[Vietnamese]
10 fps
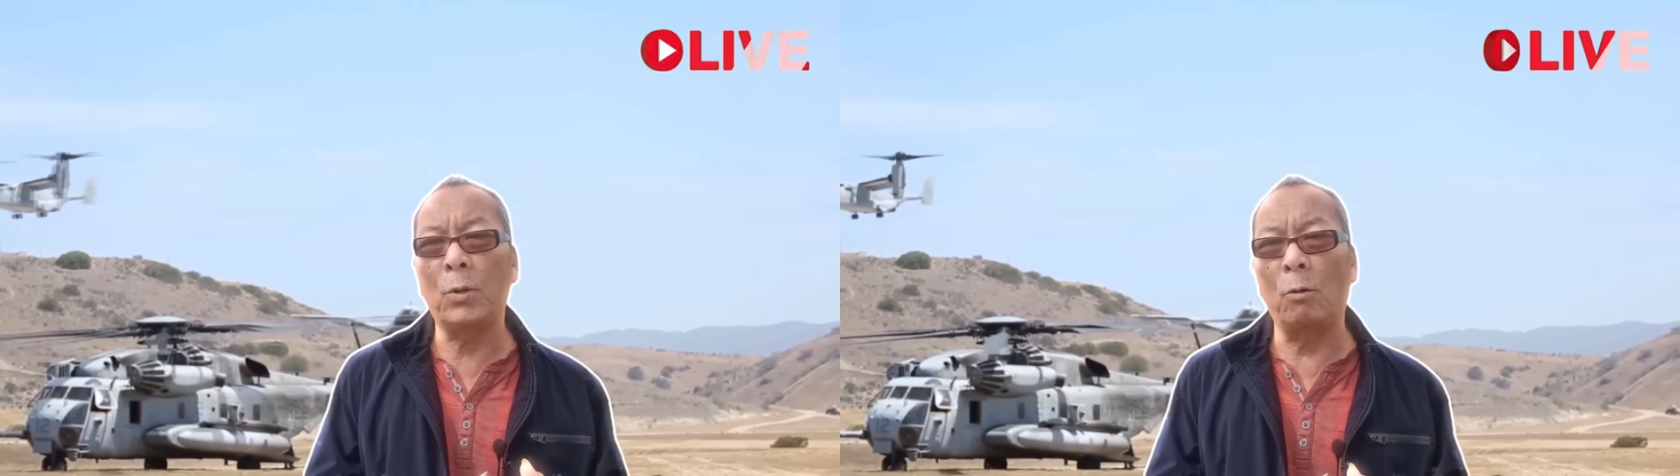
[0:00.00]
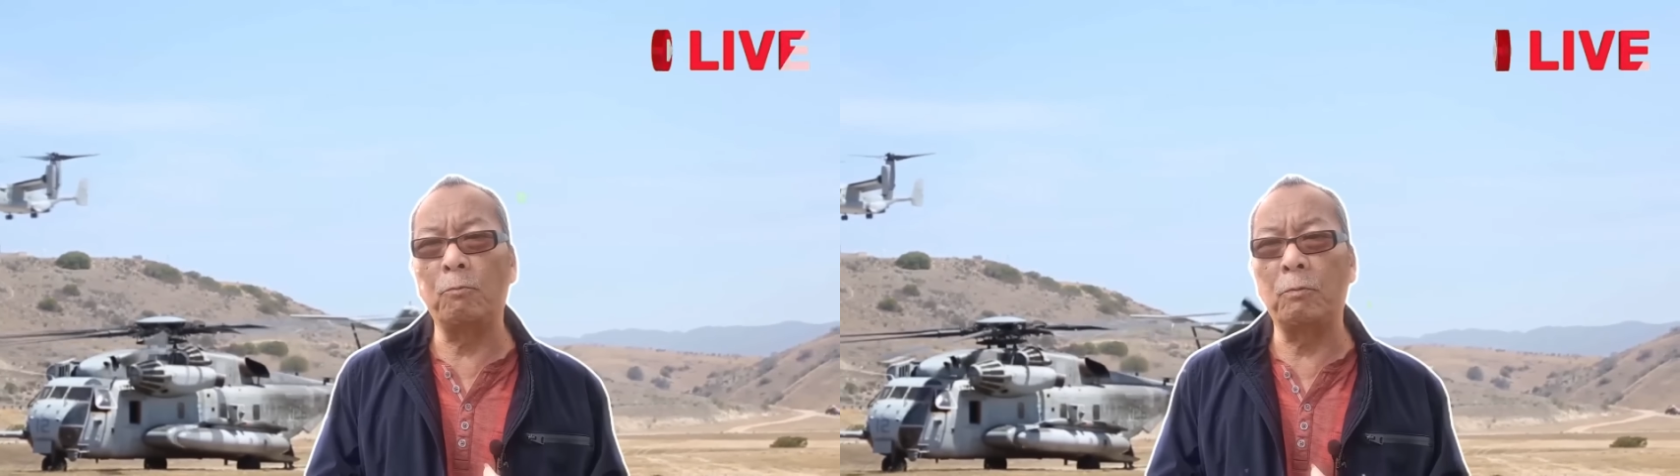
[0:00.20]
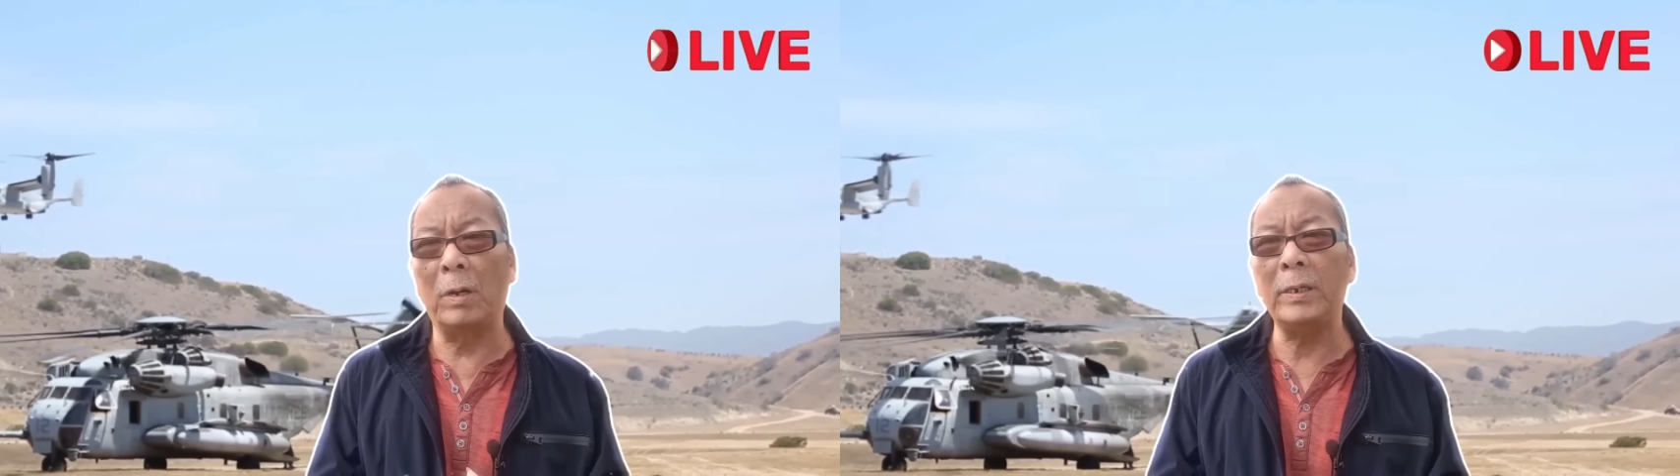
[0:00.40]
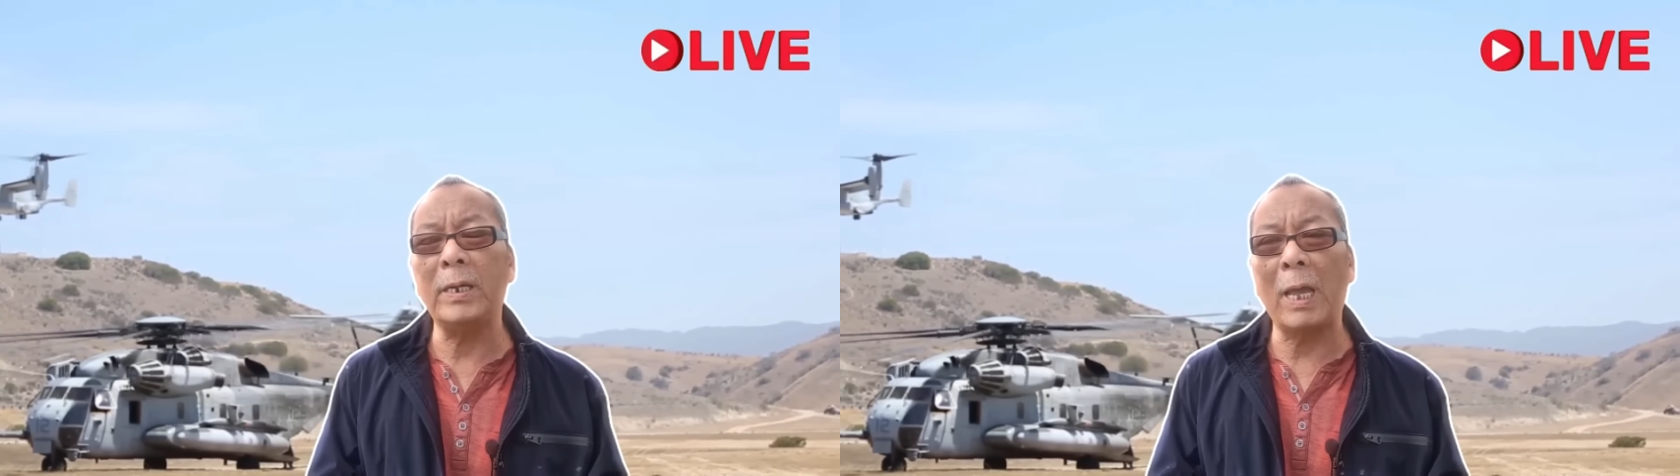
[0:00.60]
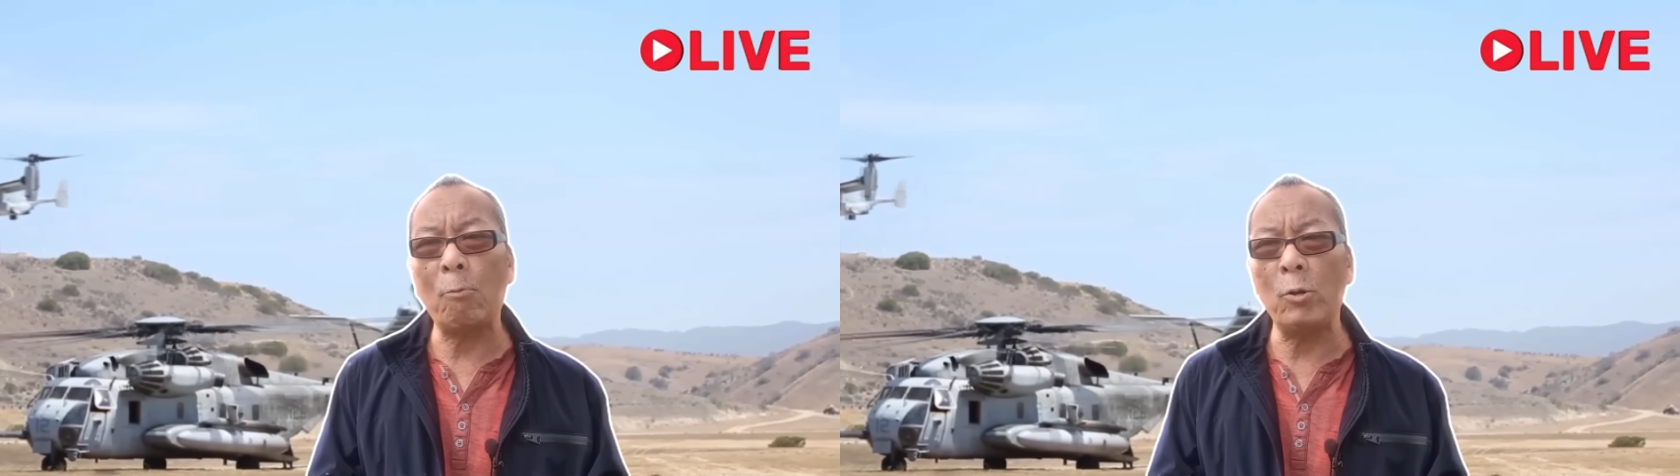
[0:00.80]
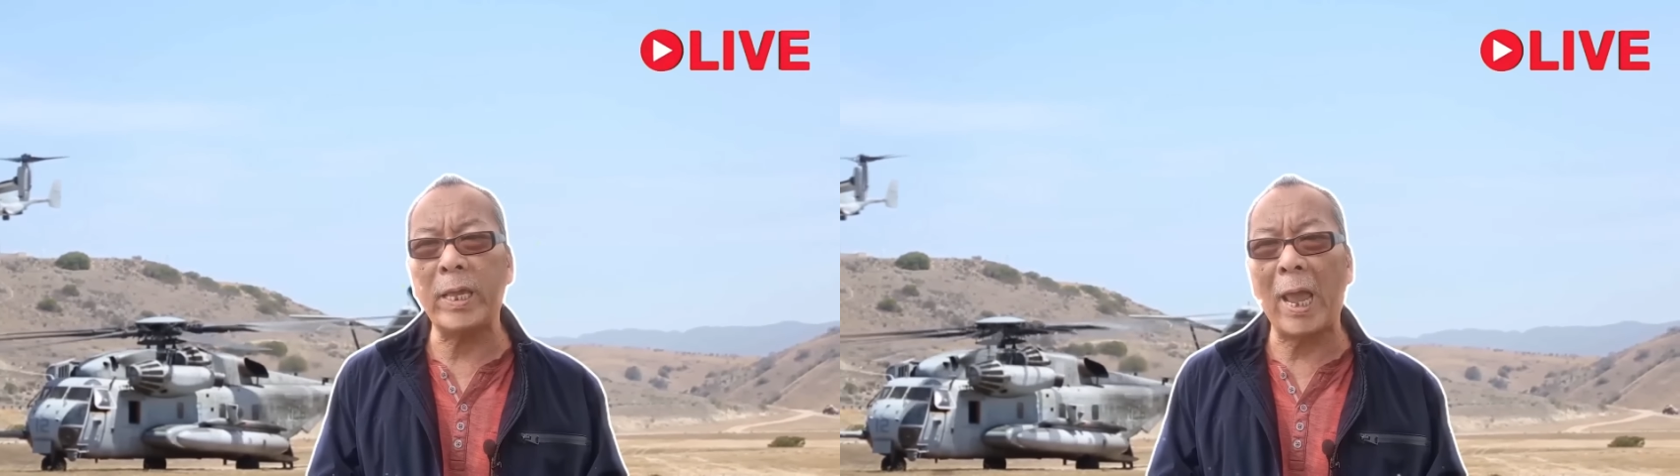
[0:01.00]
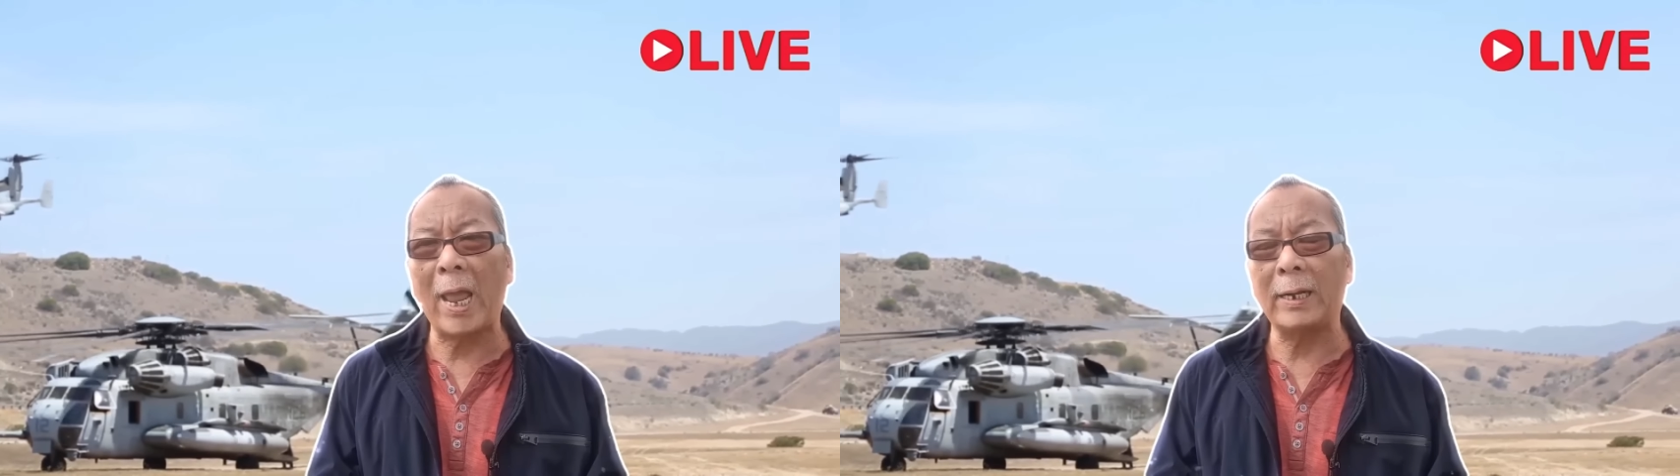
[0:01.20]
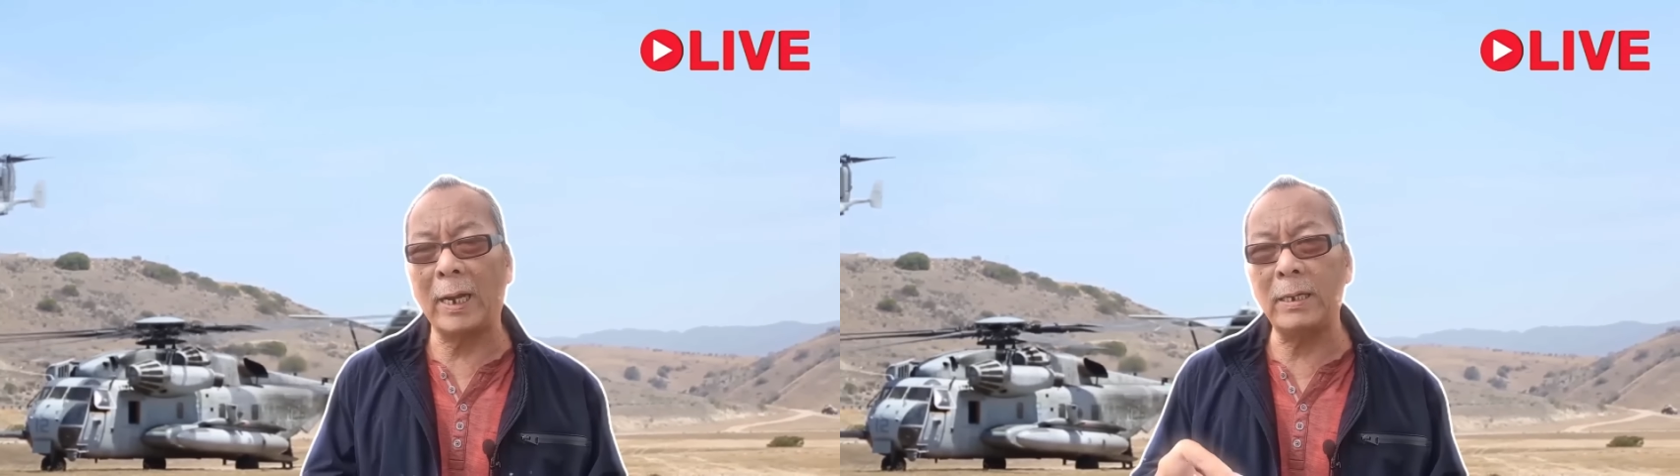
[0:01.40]
cùng với các quốc
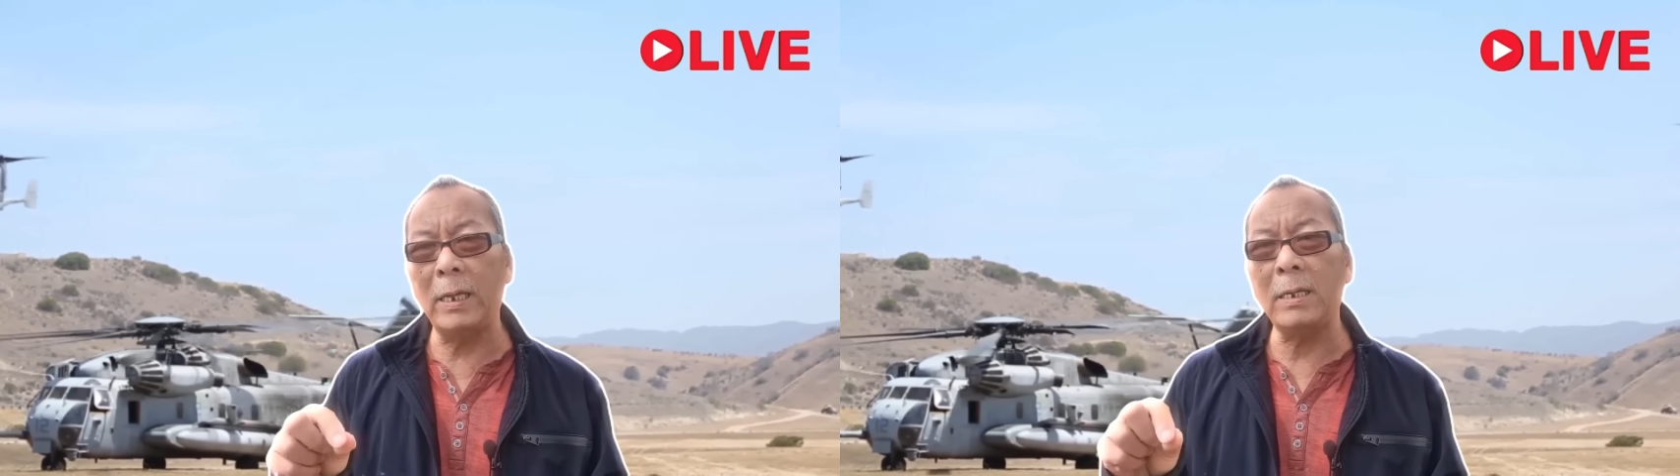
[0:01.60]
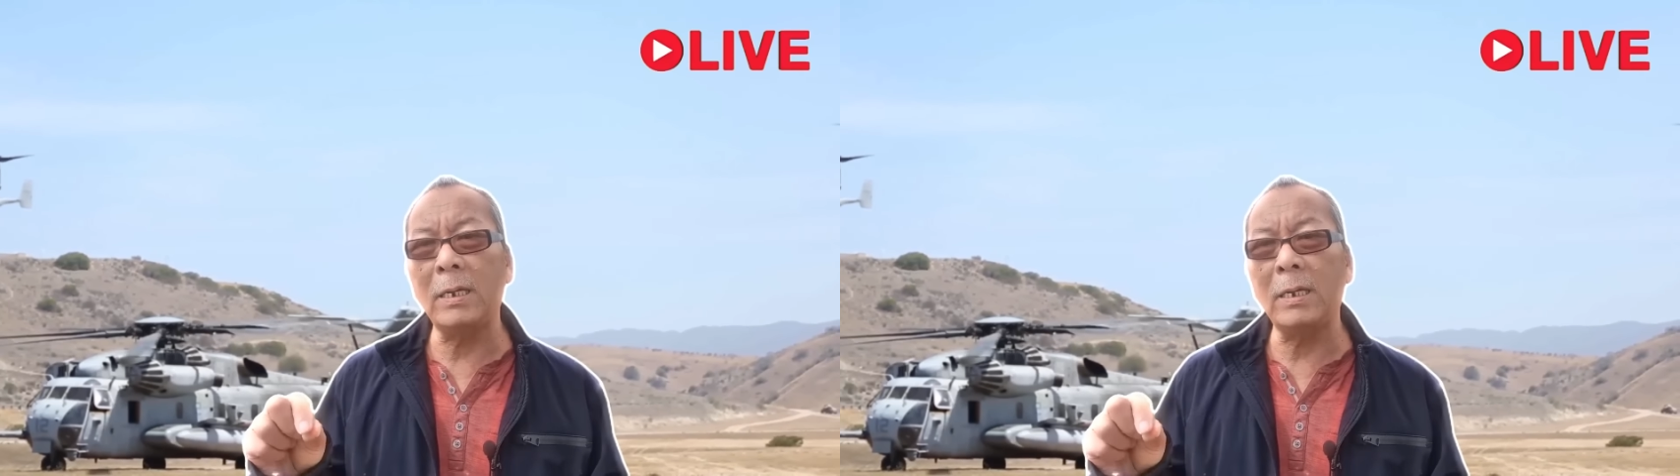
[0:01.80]
gia đã ký